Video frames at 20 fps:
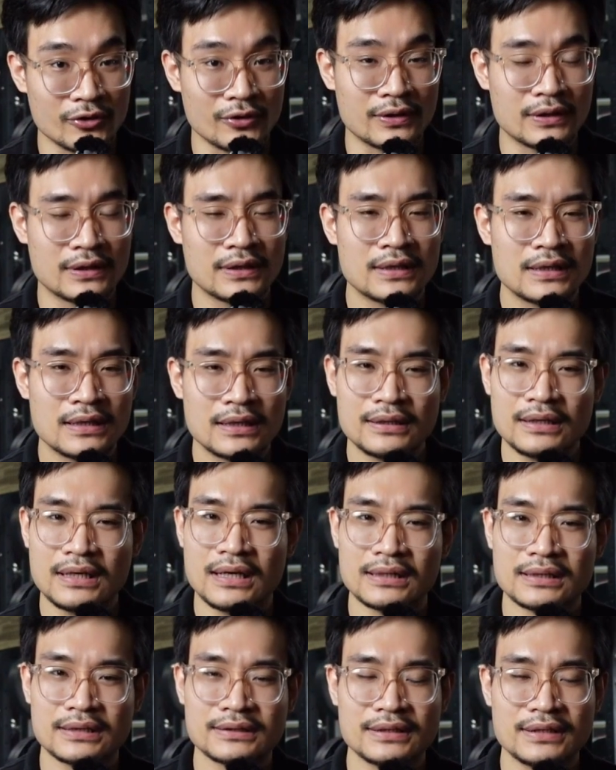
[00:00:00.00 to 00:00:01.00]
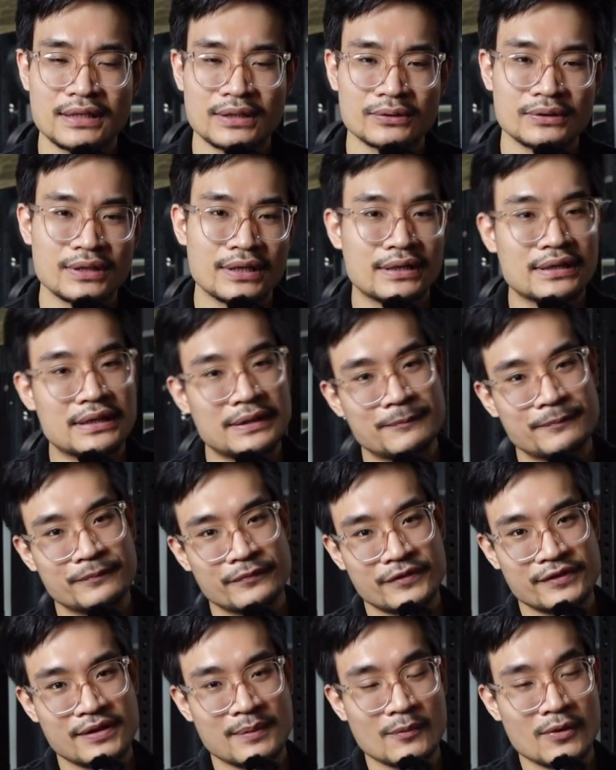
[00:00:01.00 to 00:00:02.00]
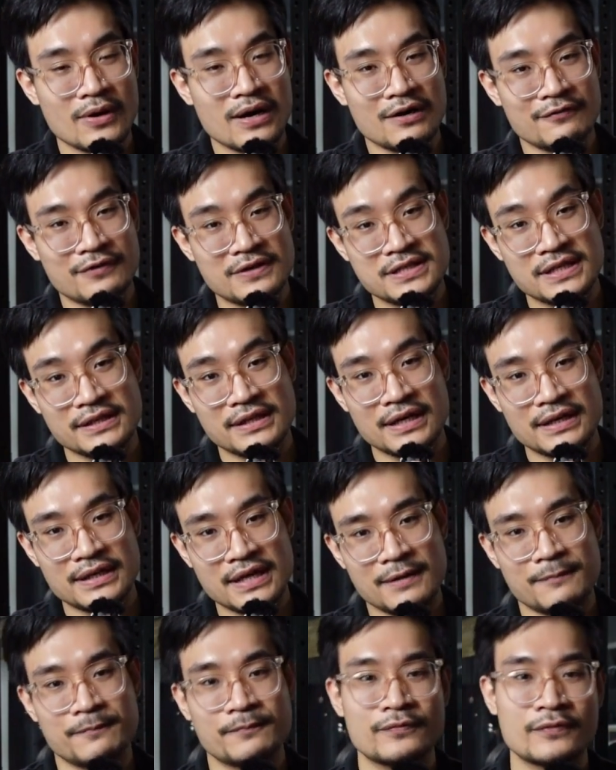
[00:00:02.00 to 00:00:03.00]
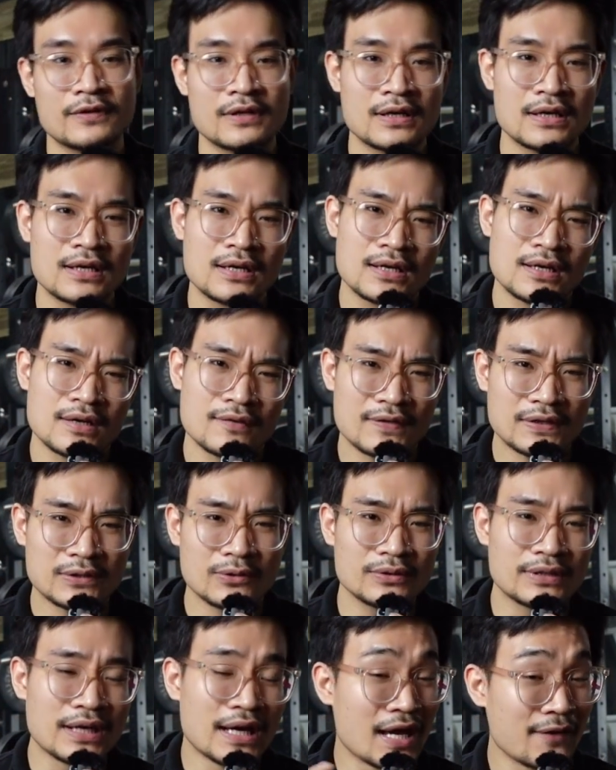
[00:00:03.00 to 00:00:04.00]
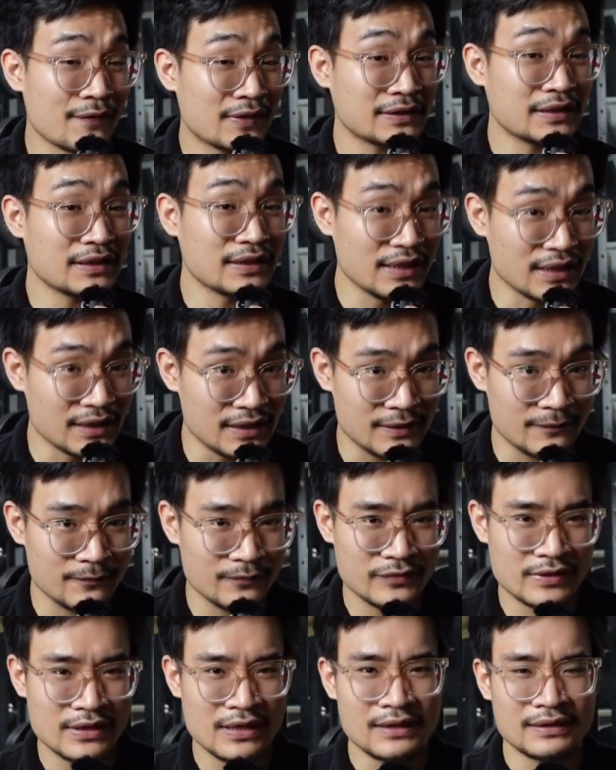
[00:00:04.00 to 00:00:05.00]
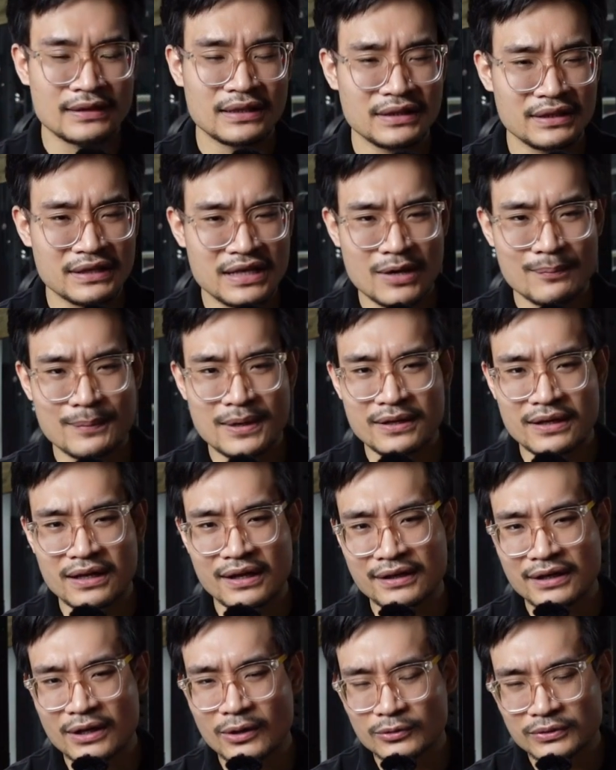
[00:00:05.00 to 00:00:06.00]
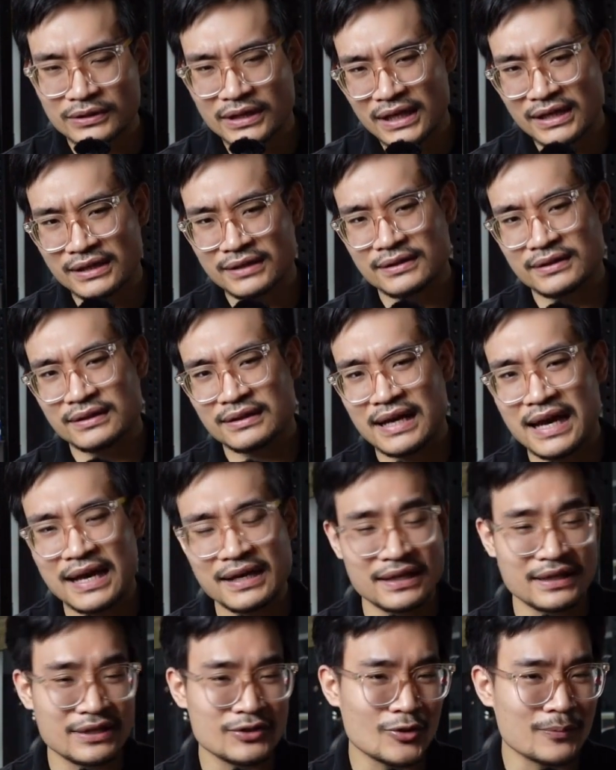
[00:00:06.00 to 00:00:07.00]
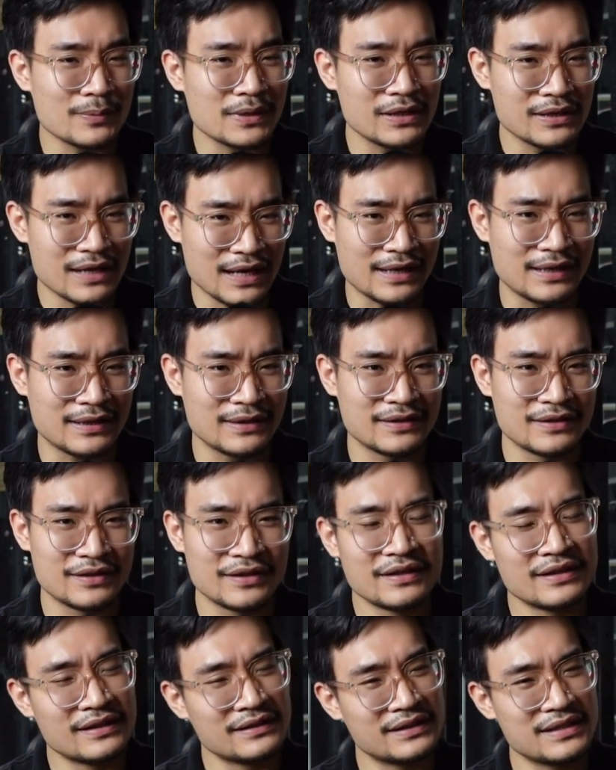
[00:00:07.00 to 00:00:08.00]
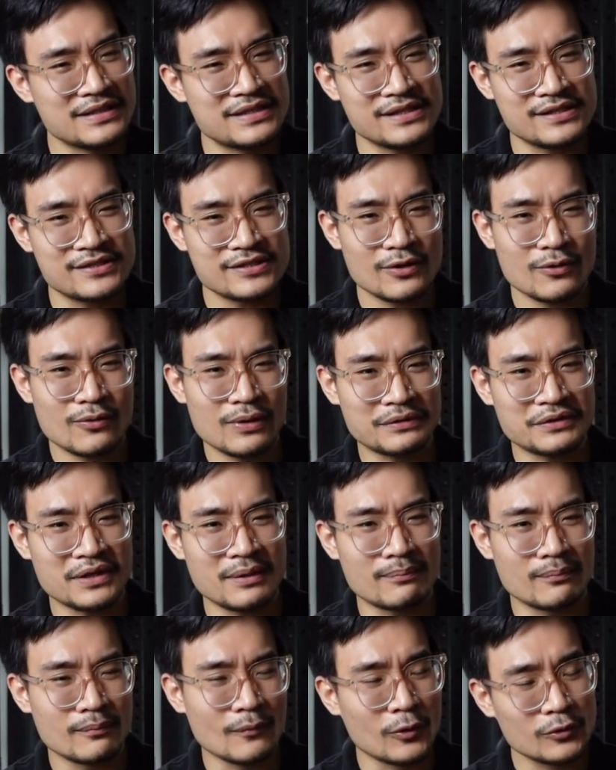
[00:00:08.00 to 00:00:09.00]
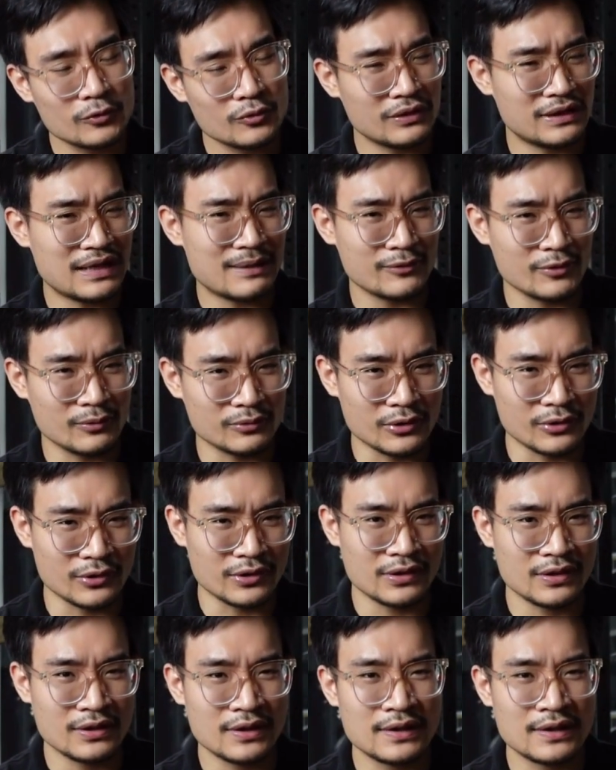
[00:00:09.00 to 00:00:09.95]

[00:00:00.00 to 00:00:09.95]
rồi, nên là các thanh niên có thể xem qua ở phía trên đây nhá. Và tôi thề với các thanh niên ấy, thanh niên nào mà lần đầu tiên nghe đến cái nhóm cơ này thì chỉ sau khoảng tầm bốn tuần áp dụng thôi,